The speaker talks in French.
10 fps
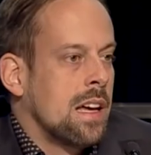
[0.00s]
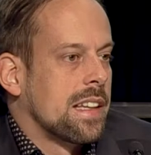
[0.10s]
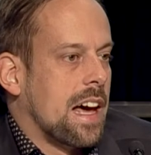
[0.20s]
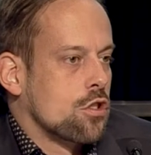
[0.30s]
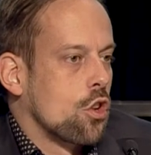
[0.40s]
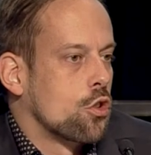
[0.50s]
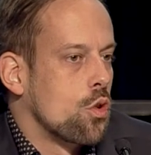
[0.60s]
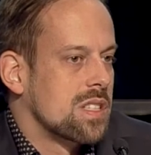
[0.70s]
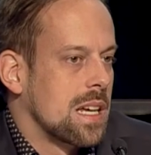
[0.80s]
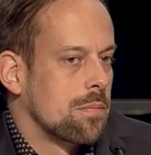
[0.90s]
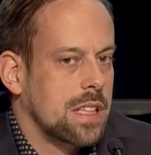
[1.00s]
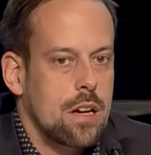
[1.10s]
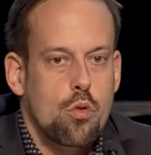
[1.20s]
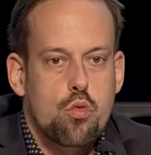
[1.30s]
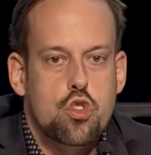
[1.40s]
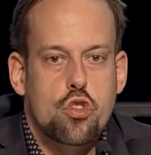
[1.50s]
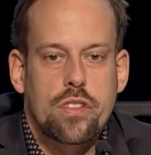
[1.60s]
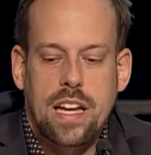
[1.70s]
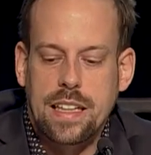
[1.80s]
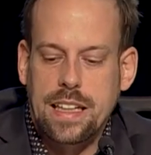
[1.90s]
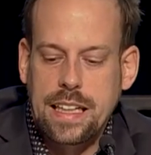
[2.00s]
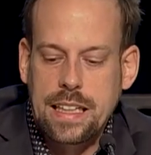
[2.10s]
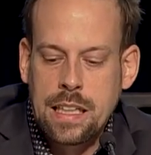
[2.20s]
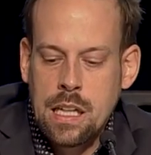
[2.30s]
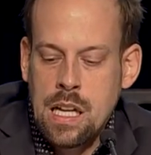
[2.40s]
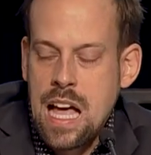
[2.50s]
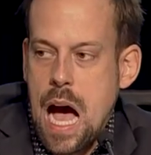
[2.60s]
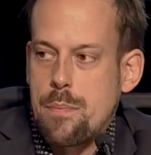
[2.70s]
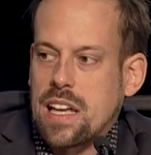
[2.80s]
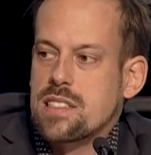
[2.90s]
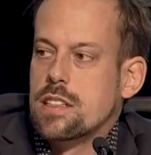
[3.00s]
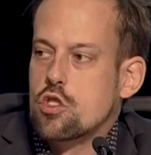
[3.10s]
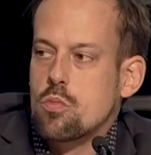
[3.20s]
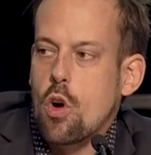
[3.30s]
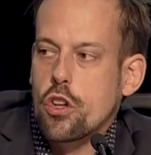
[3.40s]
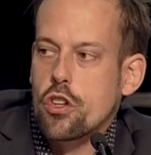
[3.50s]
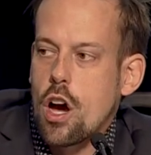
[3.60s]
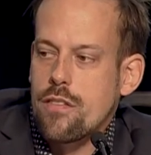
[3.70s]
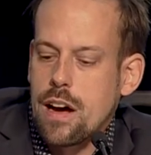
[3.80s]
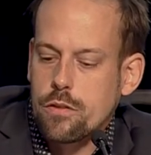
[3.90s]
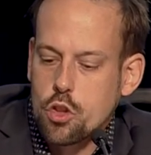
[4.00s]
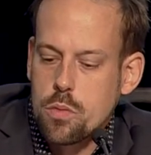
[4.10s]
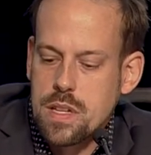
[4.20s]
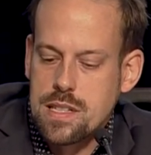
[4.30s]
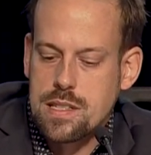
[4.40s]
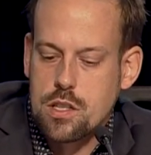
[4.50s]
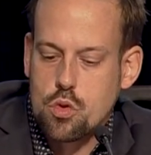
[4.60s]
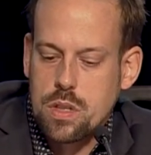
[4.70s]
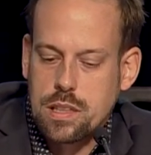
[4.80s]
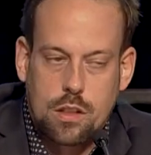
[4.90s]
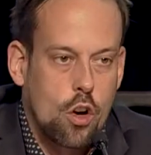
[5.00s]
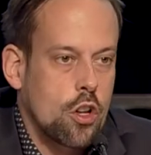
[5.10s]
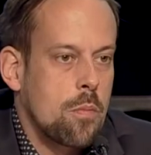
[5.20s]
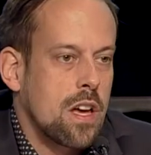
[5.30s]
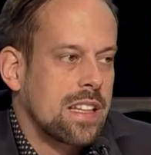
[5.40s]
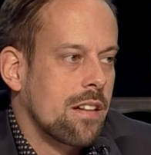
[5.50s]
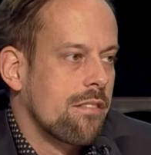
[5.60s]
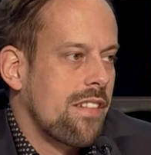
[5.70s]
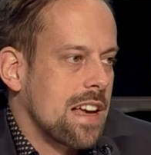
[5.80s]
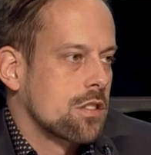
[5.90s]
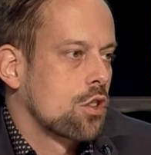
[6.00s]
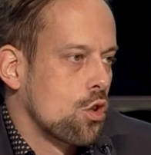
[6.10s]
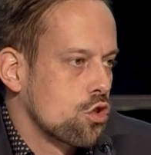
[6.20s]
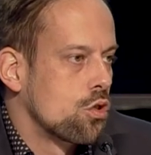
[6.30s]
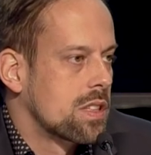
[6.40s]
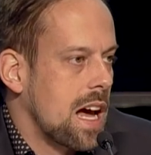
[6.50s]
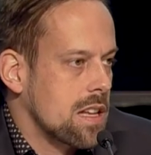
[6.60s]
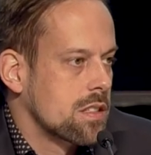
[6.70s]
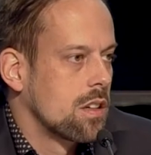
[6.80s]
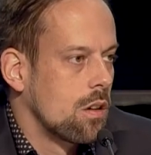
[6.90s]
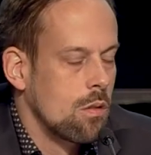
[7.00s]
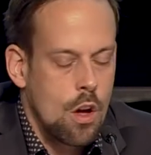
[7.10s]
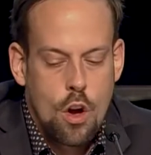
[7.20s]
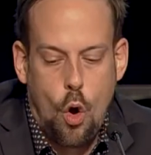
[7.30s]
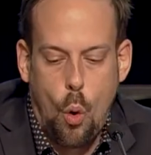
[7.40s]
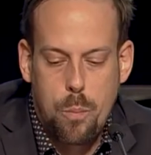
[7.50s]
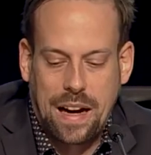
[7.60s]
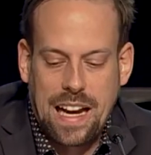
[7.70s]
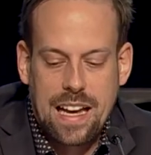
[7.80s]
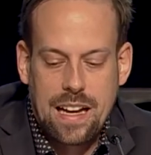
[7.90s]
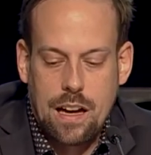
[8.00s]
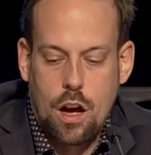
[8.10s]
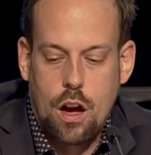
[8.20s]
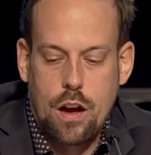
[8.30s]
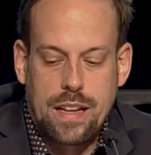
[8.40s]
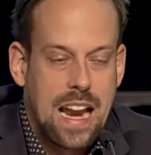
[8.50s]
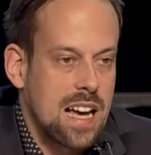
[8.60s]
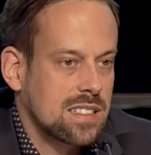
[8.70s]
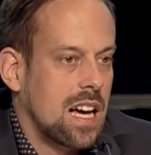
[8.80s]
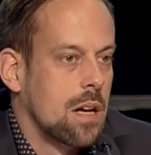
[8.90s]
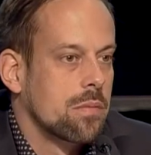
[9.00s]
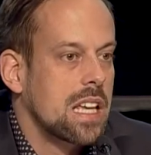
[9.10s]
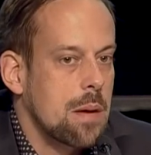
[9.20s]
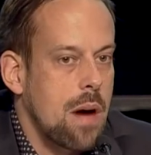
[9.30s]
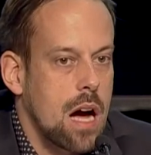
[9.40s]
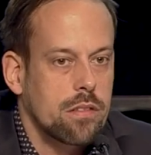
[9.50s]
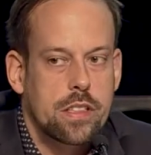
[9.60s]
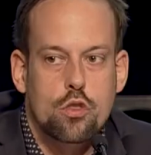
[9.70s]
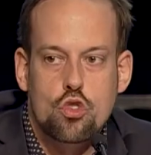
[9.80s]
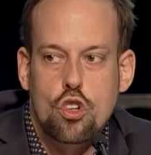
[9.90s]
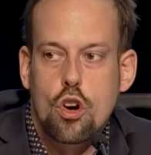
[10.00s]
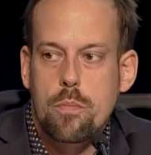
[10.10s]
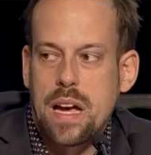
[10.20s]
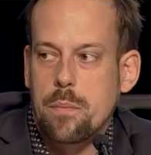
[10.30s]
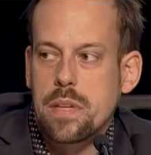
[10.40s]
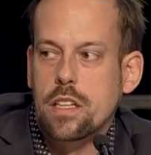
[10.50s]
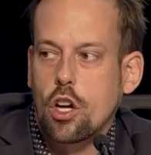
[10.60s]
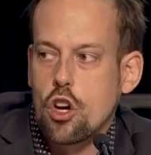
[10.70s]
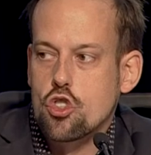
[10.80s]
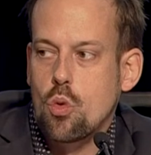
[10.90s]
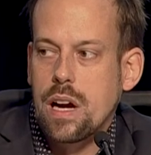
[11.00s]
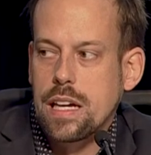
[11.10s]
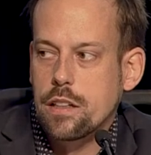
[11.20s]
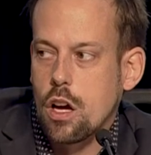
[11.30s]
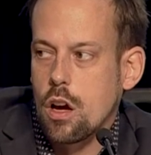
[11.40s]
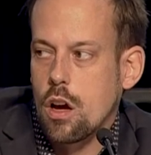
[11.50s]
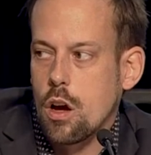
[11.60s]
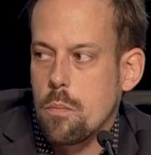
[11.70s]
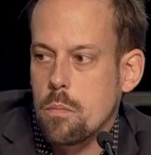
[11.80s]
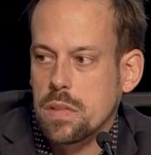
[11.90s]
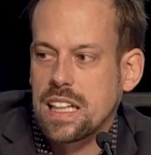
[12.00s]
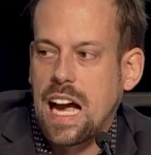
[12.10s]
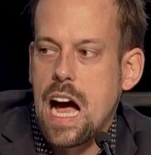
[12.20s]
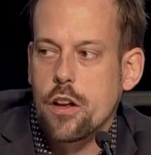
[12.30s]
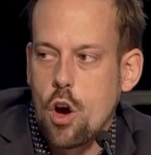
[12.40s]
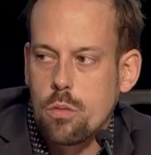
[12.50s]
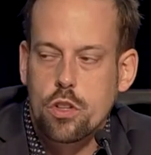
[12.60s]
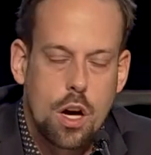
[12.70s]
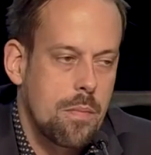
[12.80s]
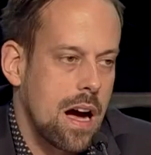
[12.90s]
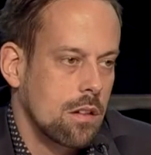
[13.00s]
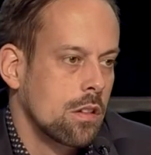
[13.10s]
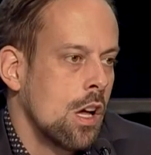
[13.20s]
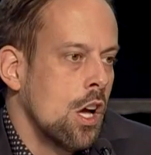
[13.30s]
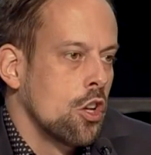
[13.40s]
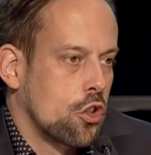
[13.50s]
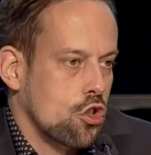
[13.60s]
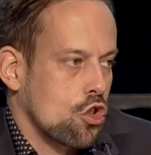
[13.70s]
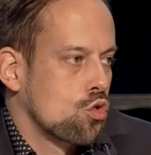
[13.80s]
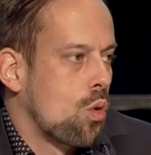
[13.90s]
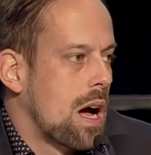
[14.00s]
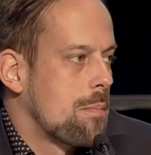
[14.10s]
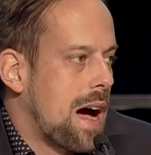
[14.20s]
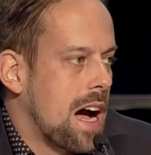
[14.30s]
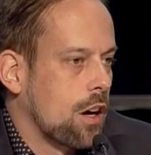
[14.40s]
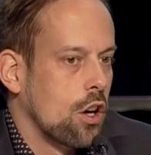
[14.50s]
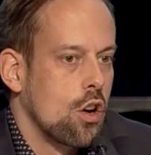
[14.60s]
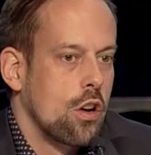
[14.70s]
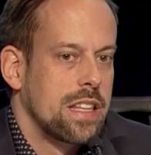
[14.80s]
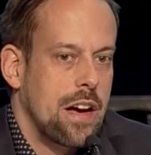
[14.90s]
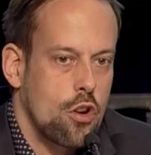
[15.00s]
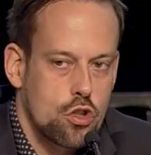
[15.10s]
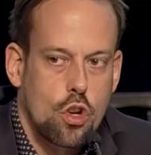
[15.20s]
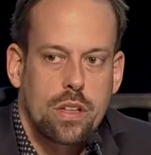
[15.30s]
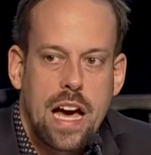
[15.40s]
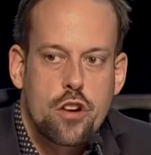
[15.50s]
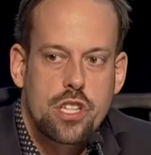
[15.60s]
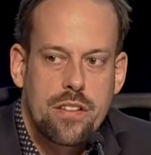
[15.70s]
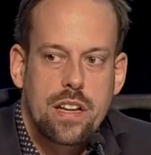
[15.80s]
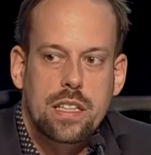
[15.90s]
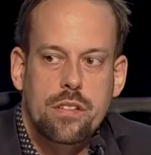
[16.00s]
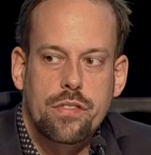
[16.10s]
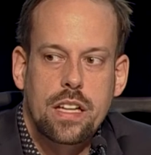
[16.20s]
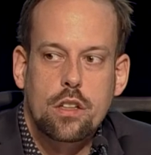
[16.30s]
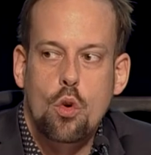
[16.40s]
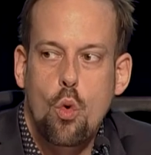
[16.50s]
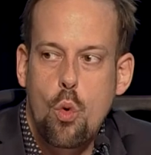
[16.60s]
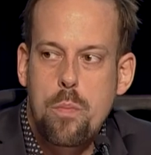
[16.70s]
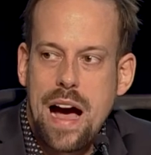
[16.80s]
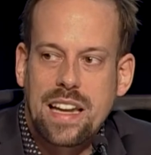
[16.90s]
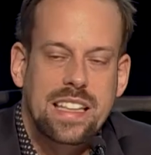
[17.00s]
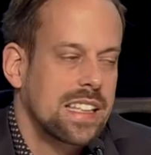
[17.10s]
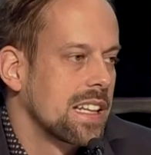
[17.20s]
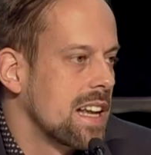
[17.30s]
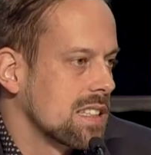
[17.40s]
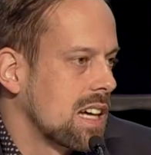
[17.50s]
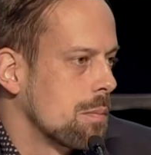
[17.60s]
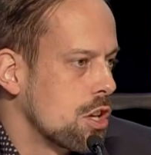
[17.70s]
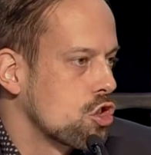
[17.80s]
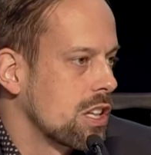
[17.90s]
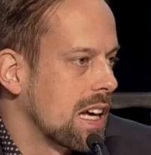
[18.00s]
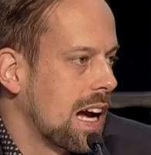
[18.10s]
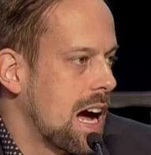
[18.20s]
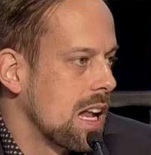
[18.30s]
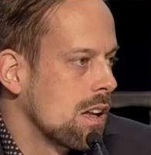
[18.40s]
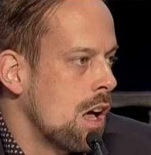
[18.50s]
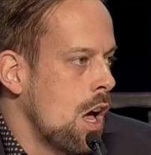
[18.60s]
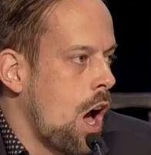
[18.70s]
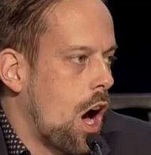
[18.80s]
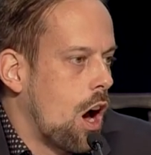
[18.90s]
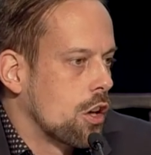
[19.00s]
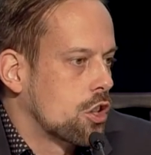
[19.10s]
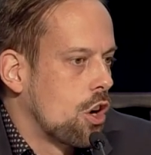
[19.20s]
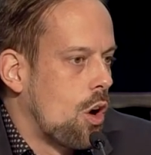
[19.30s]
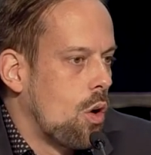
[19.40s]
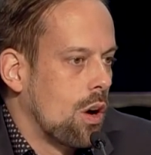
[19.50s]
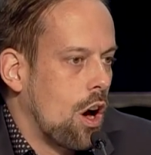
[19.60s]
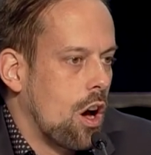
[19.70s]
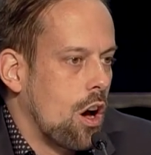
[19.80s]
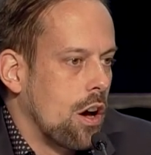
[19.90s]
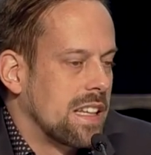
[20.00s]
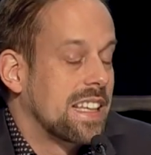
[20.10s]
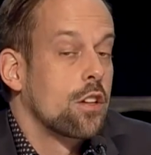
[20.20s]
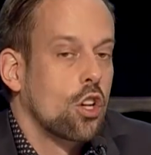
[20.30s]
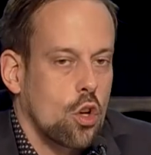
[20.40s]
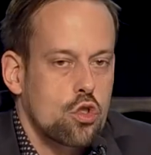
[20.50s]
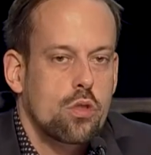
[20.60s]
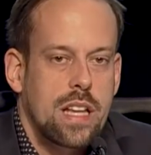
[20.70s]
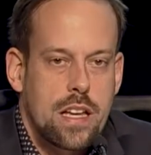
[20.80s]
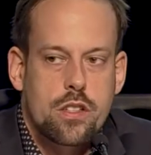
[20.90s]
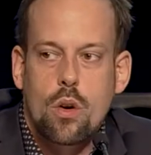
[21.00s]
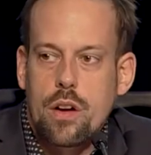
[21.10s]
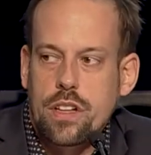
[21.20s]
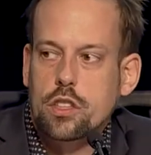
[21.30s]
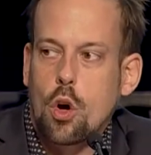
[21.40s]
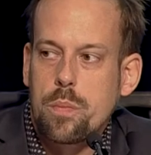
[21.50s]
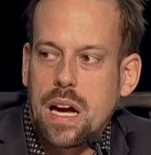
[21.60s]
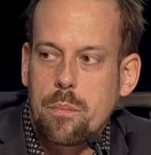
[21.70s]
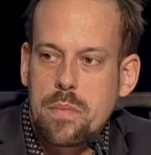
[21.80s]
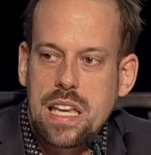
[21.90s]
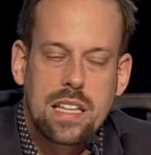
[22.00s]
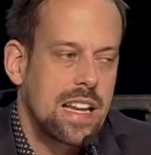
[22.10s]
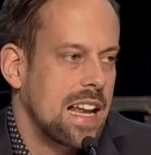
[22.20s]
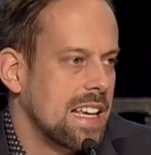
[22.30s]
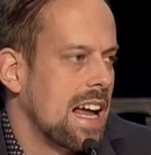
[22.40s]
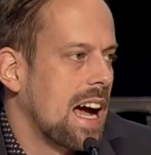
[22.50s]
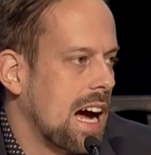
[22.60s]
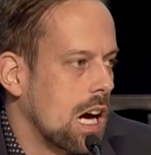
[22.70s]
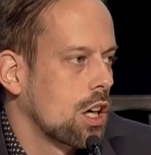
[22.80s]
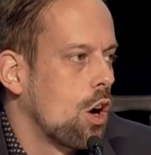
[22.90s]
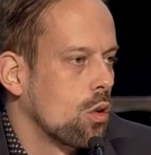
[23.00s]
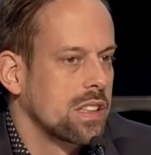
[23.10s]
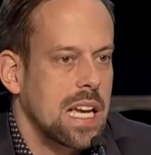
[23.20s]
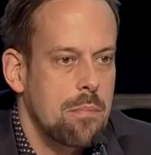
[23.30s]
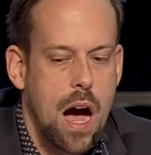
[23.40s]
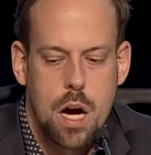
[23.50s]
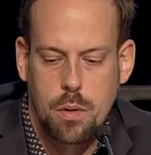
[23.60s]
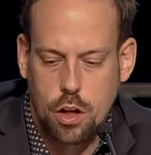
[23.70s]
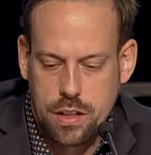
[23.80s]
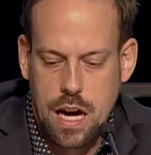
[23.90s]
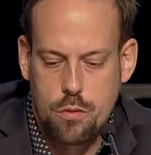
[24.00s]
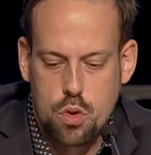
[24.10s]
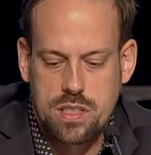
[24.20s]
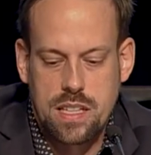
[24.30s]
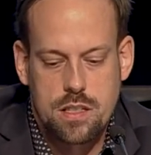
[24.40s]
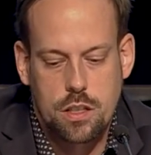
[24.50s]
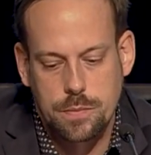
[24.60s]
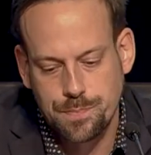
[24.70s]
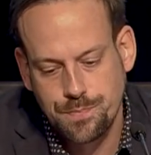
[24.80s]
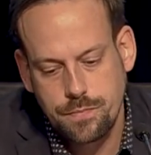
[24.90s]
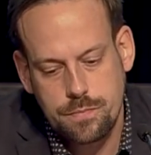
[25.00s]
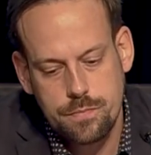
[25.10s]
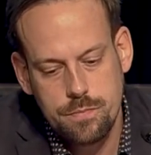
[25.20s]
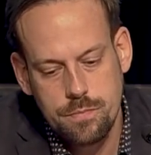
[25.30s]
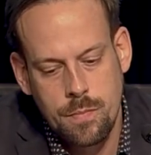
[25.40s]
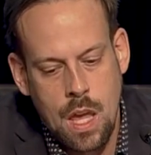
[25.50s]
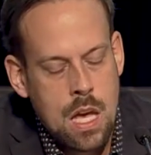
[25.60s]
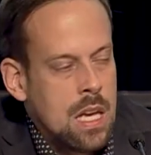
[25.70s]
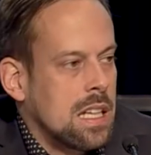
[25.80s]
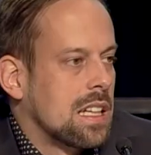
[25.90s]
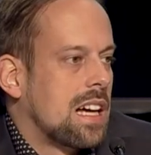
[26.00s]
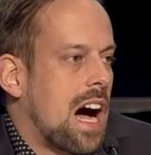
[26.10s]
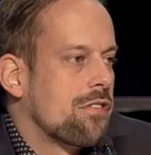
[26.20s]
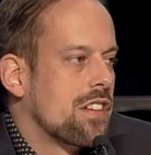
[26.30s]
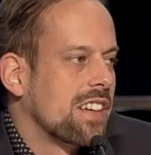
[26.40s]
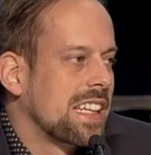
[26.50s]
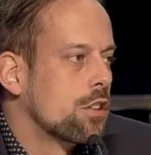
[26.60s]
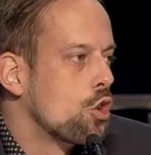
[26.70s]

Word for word: Dans un deuxième temps, vous vous souviendrez, à partir du mois de novembre 2018, on a mené une vaste consultation auprès euh, de l'ensemble des membres qui nous a permis de rejoindre un euh, grand nombre de membres, que ce soit par, euh, il y avait un sondage qui avait été fait ou par des guides d'Assemblée générale qui ont, des guides de consultation en fait, qui ont permis d'aller à la rencontre des membres dans vos syndicats. En février